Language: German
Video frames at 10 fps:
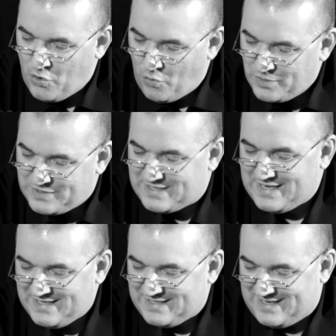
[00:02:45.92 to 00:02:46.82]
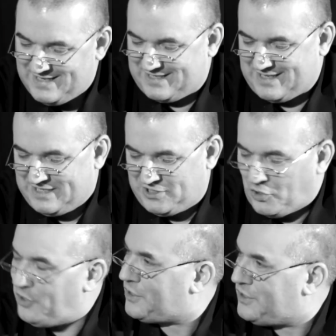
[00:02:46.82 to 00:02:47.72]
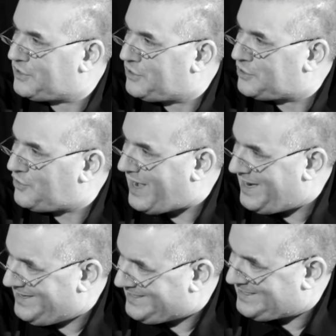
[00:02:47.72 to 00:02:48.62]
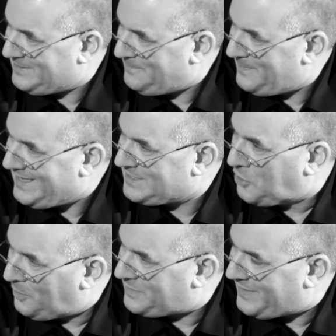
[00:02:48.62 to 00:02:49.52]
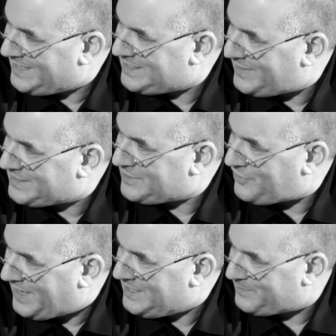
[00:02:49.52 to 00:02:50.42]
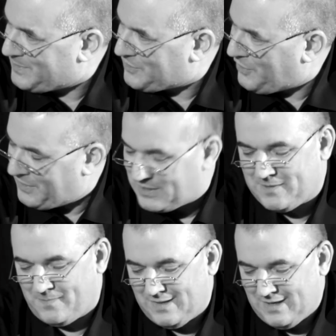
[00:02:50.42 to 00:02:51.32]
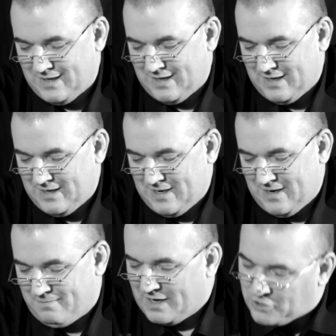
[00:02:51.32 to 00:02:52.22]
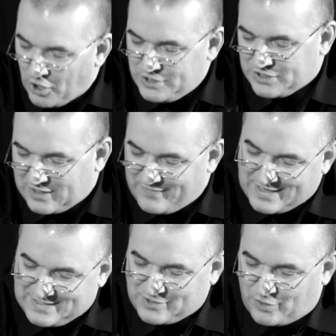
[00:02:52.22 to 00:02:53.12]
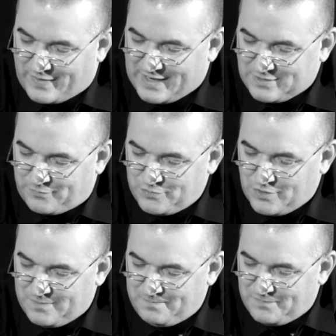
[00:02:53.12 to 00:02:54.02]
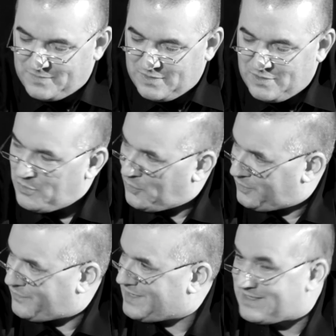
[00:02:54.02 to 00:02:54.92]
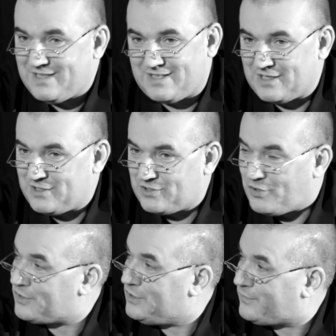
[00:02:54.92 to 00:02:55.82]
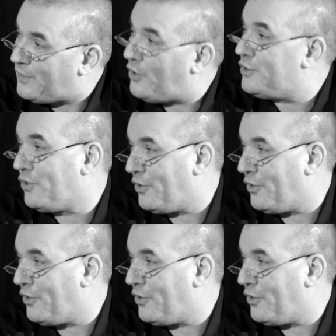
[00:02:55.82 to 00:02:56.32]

und dies ist das Zeugnis des Johannes. Jetzt kommt quasi, was hat Johannes bezeugt? Man könnte quasi jetzt auch weiterführen, und was ist das Zeugnis von euch